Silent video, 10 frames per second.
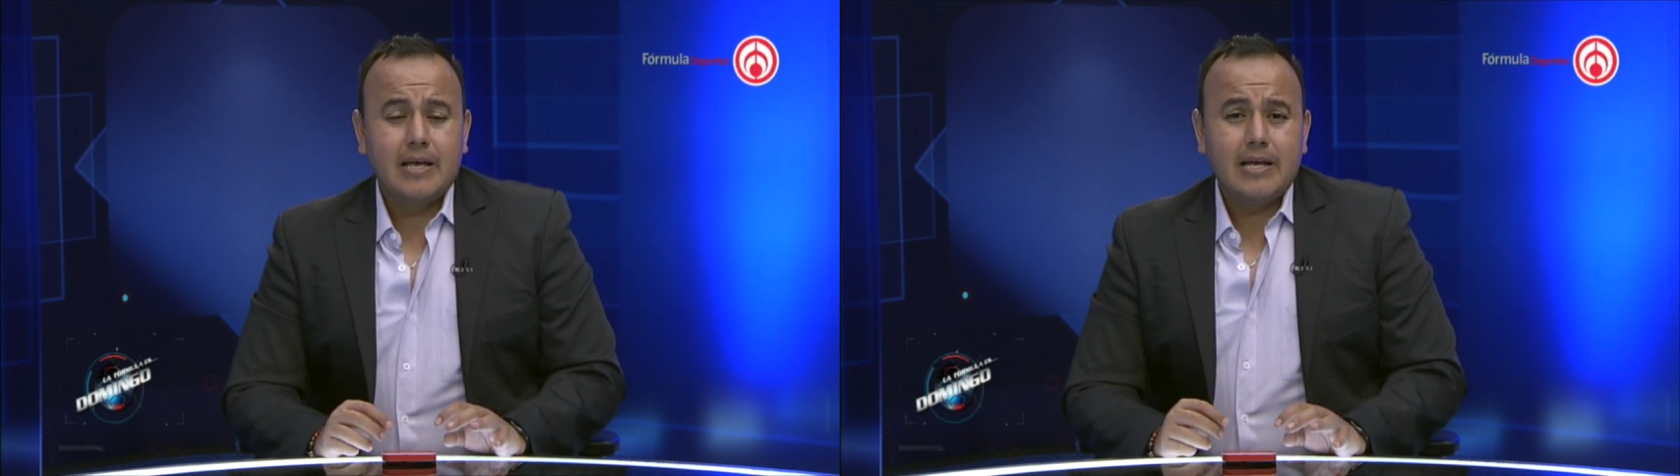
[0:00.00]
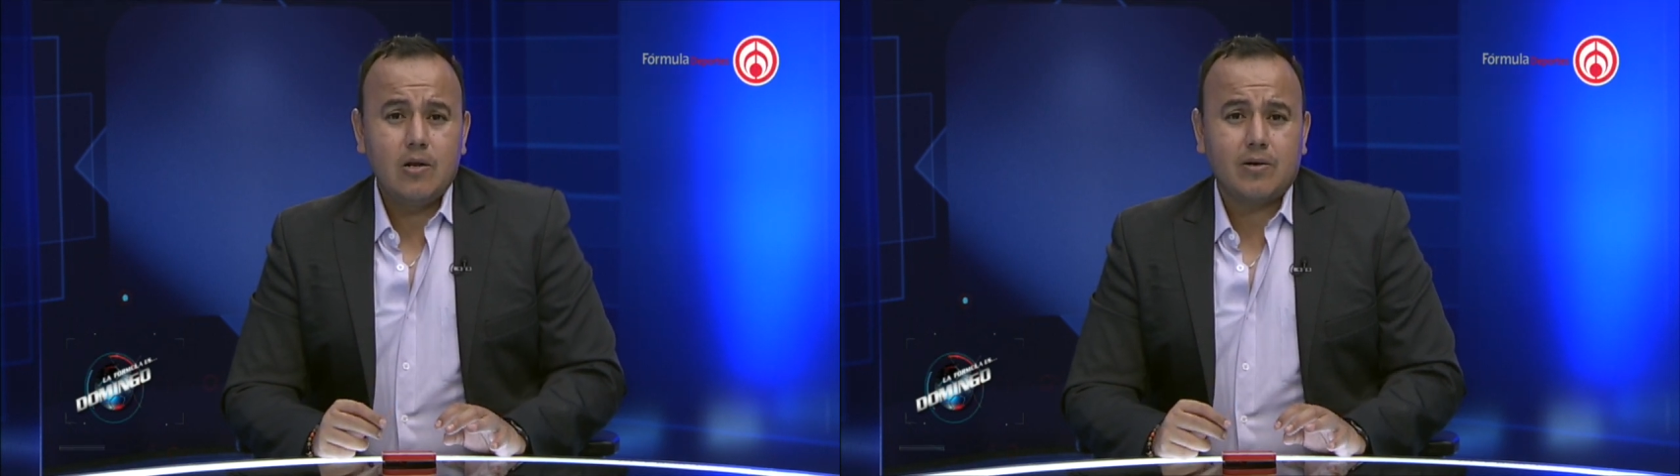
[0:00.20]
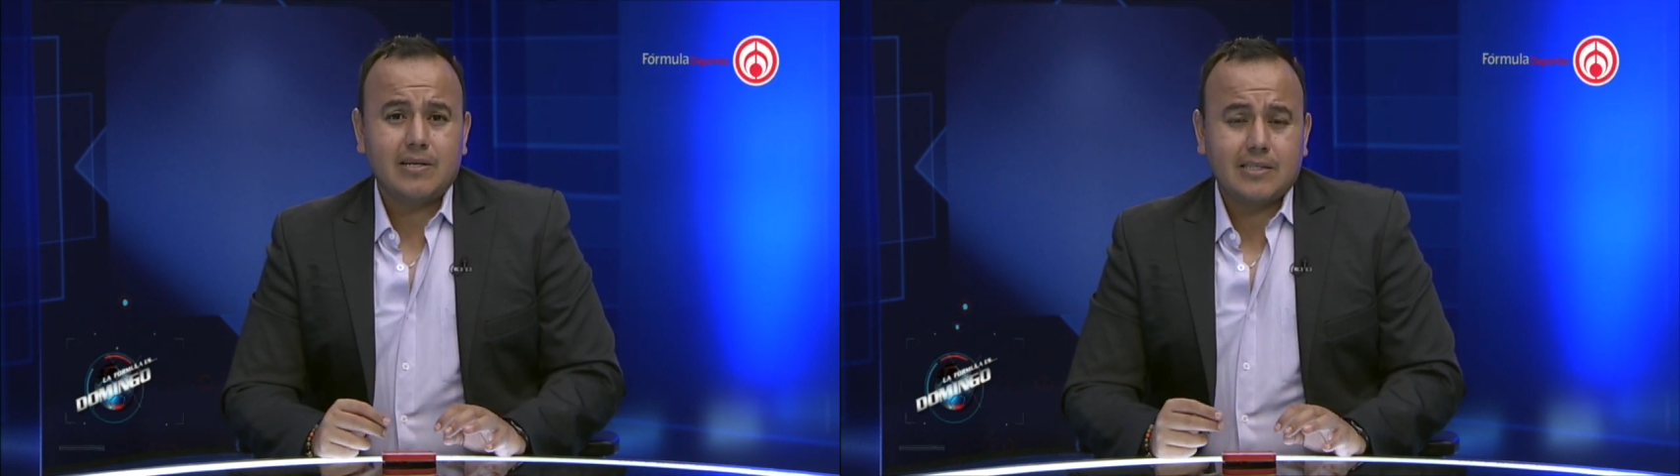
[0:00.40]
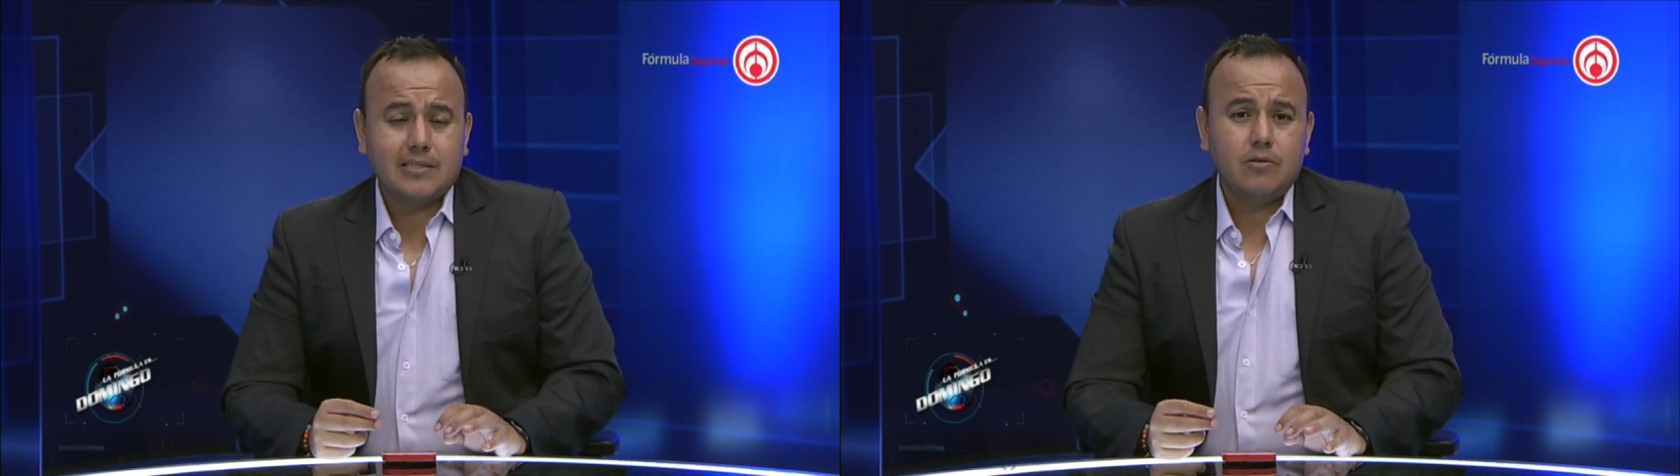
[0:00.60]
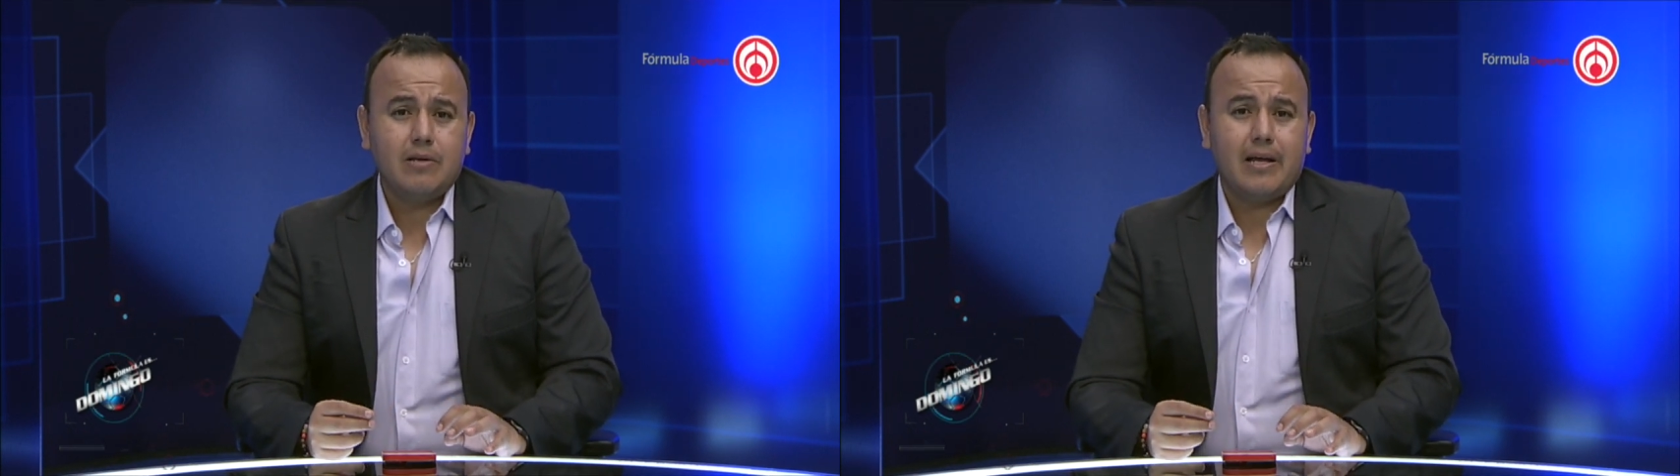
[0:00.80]
Y lo que está
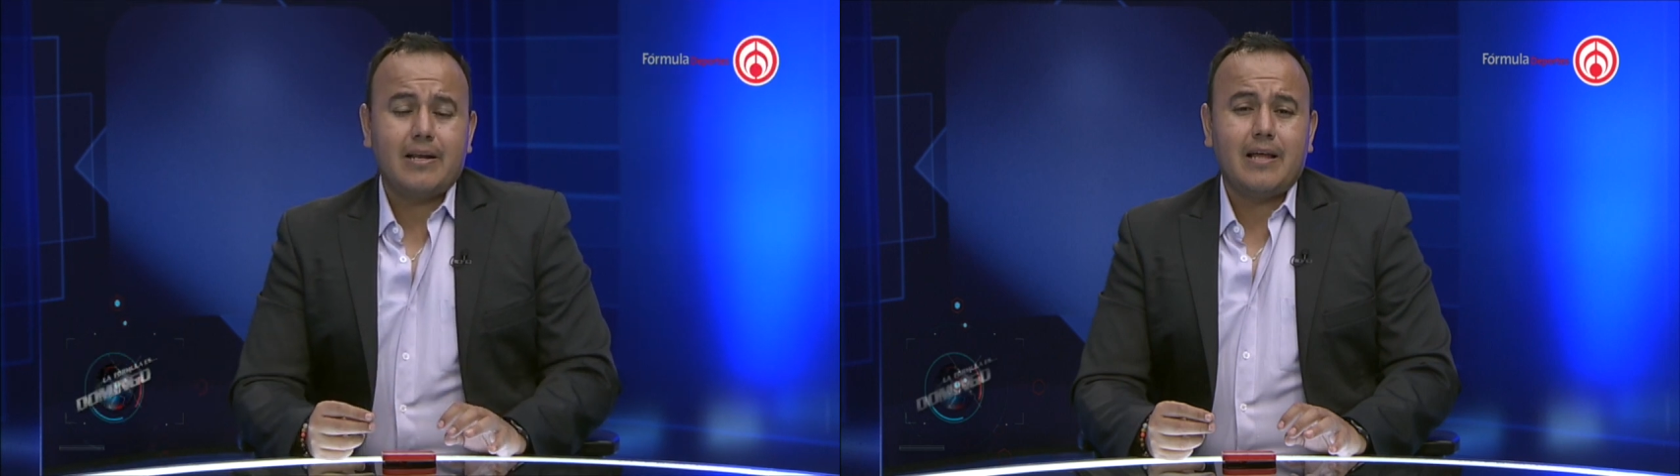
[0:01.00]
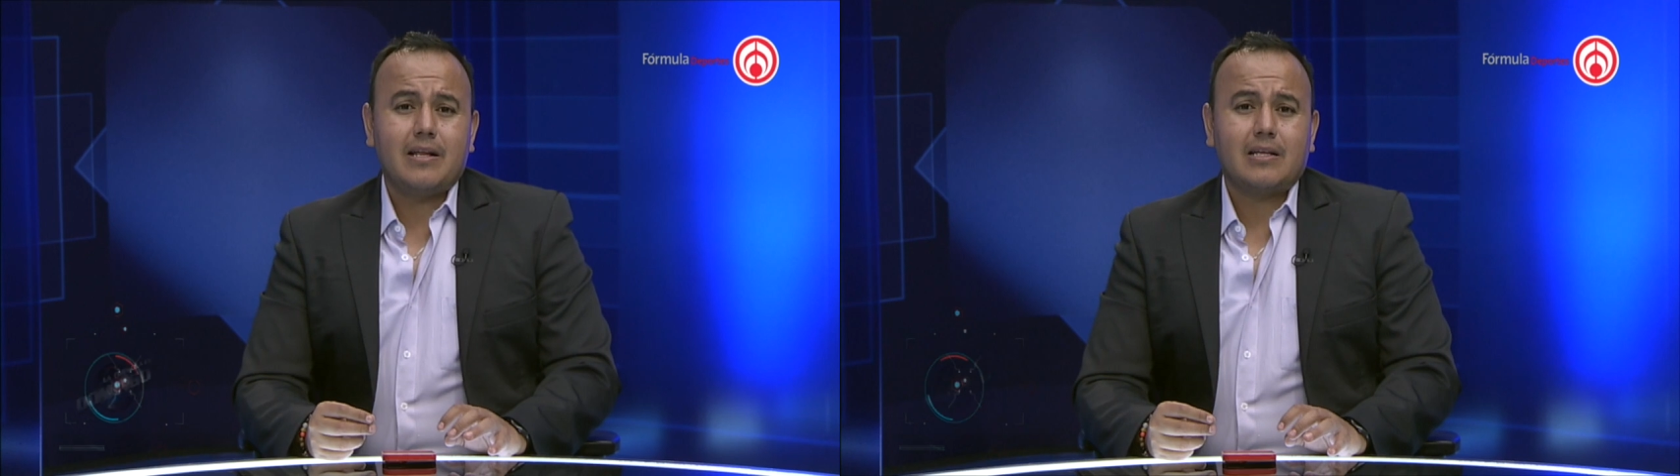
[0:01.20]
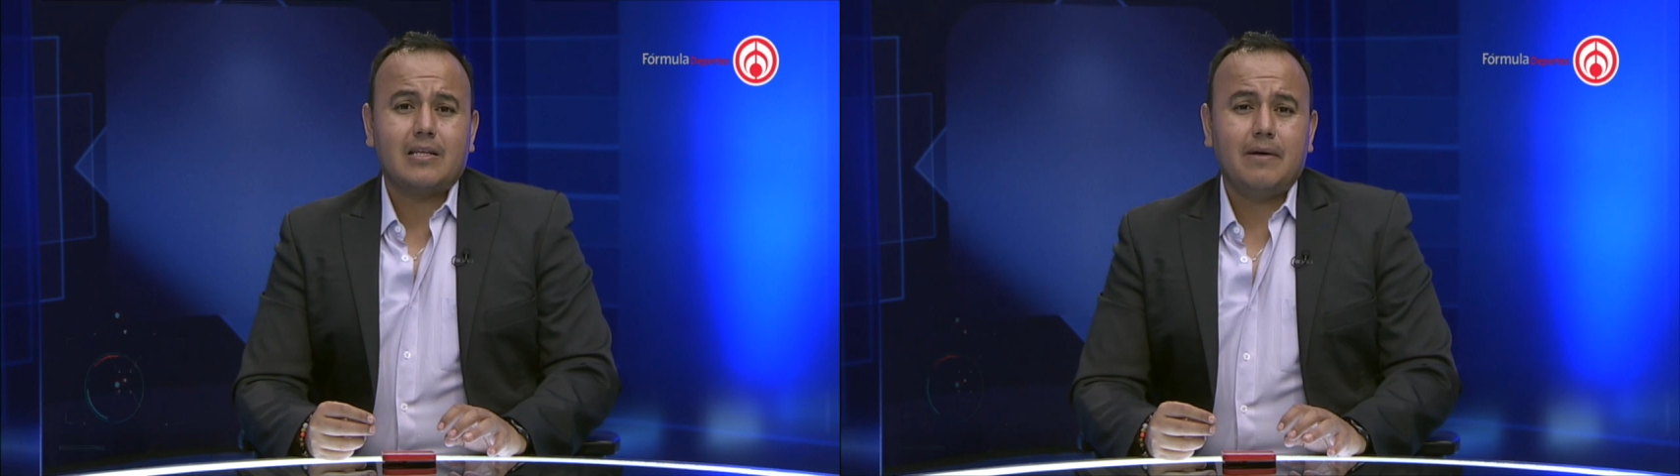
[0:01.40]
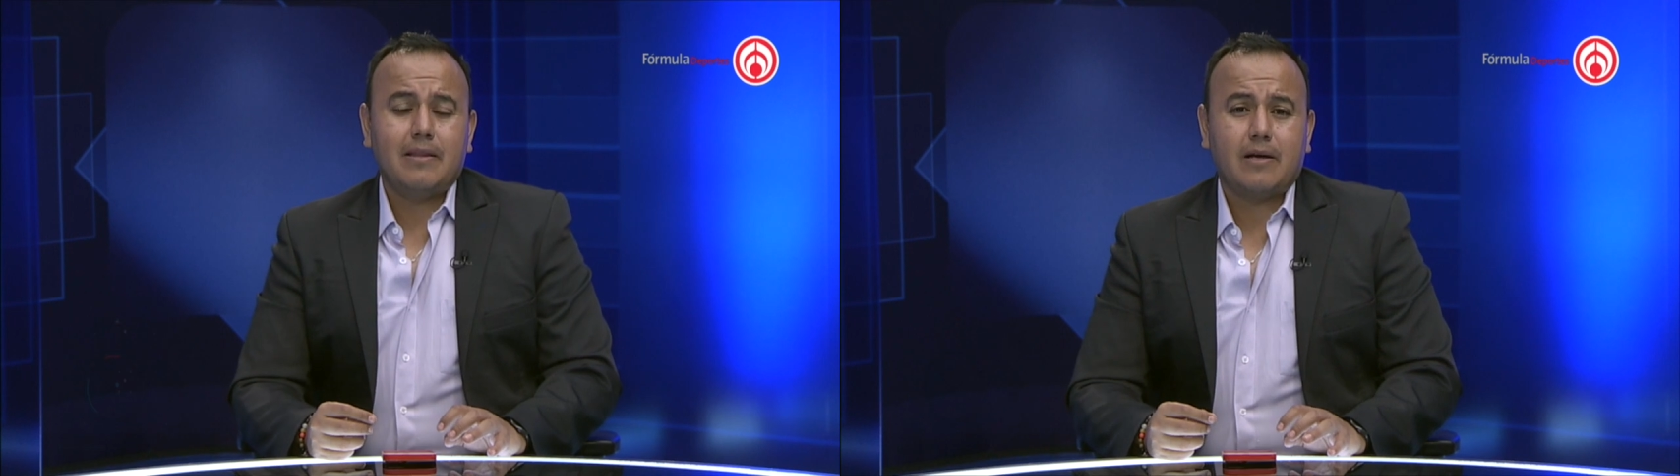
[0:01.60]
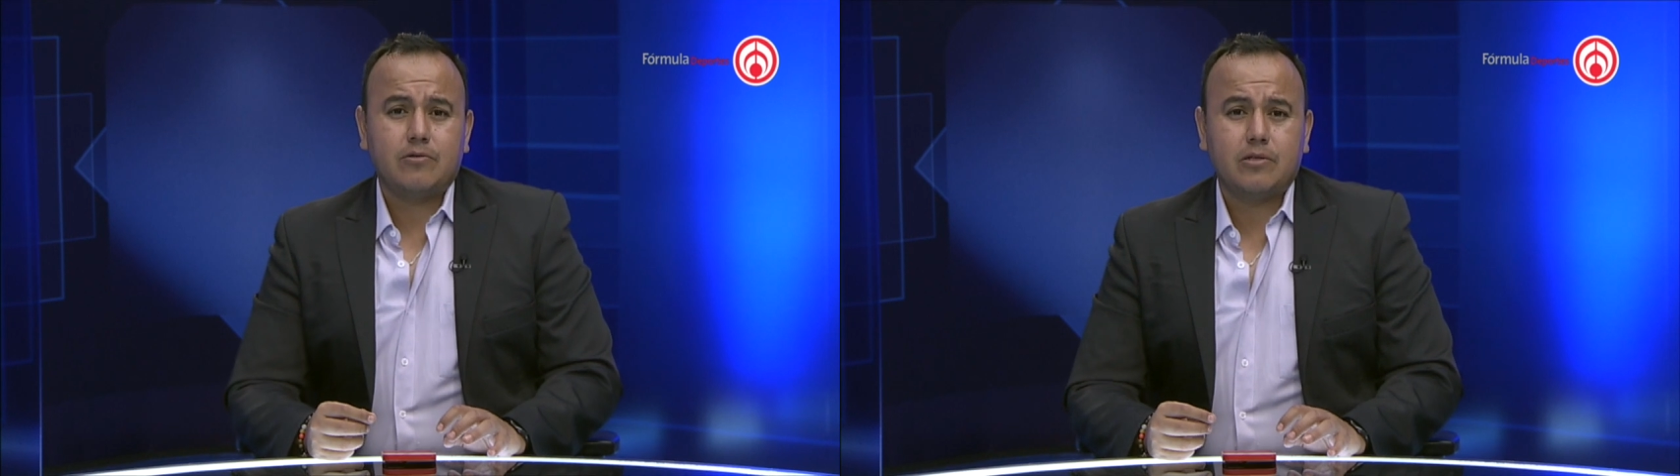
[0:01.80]
haciendo la, directiva
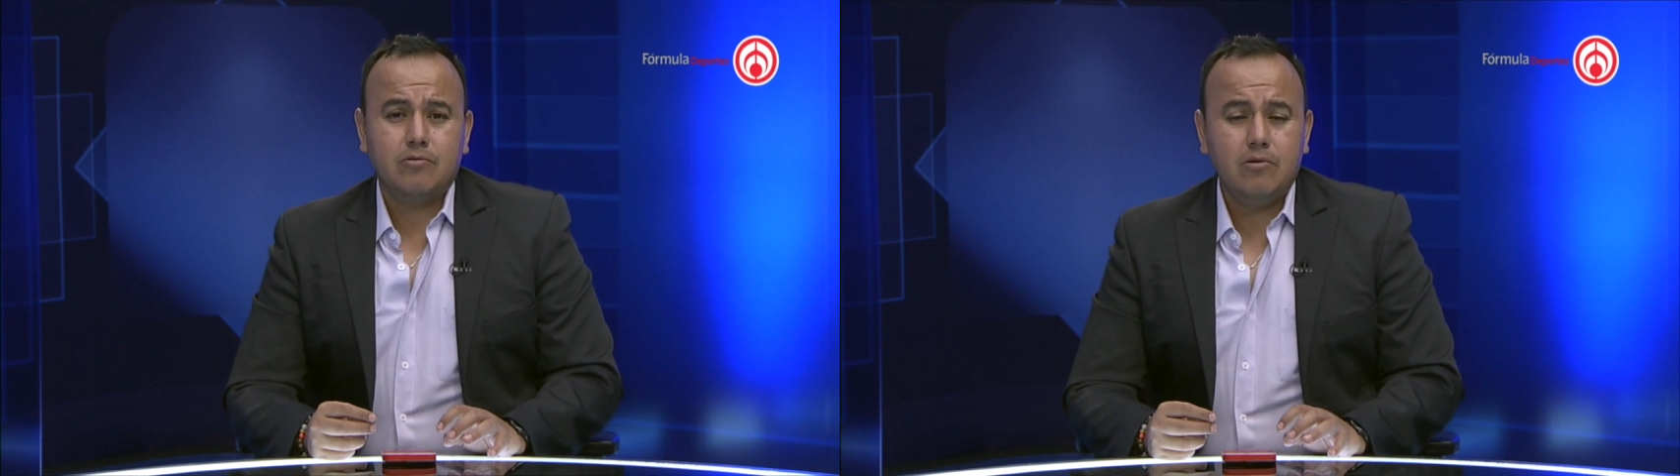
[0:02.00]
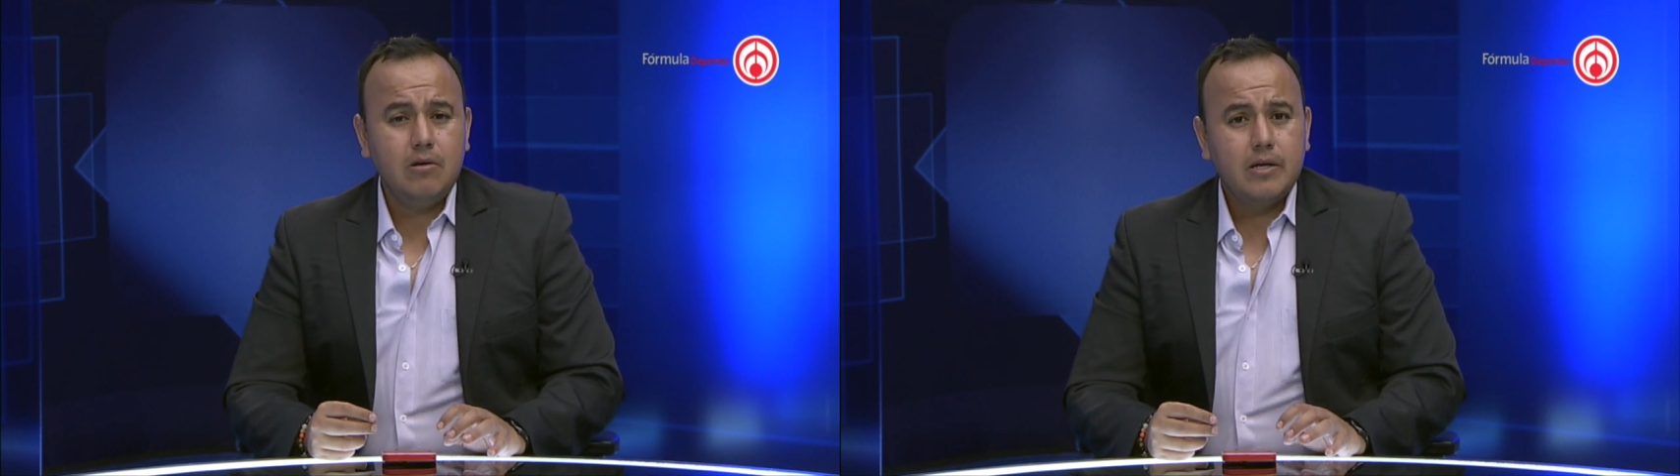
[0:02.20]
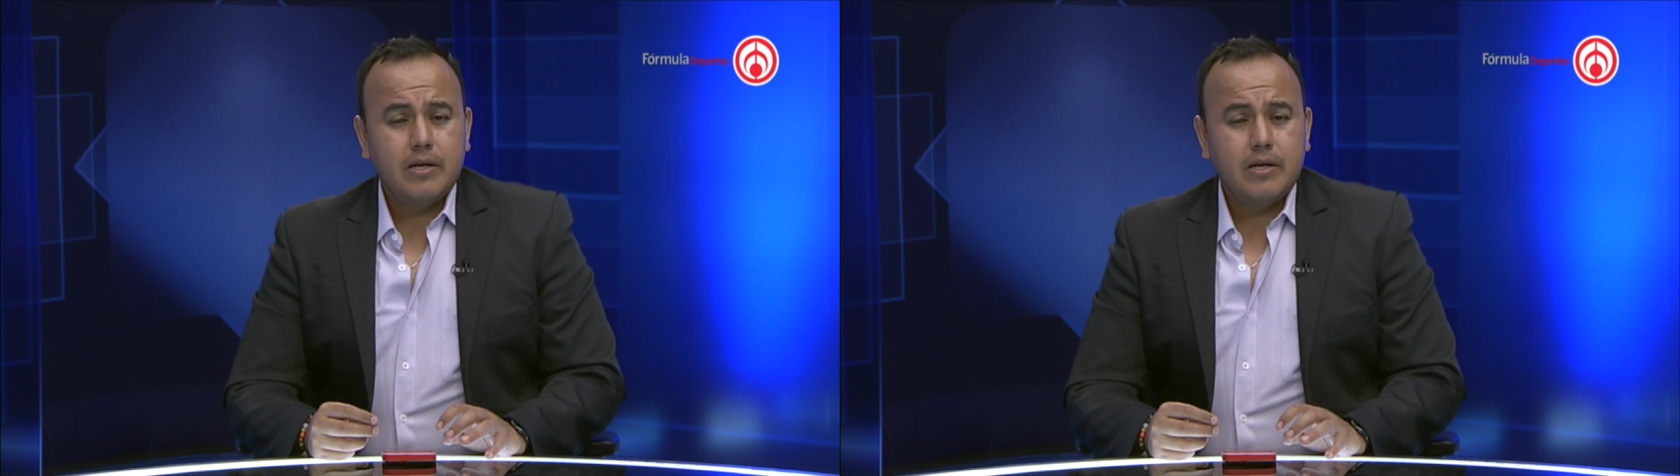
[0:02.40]
de Cruz Azul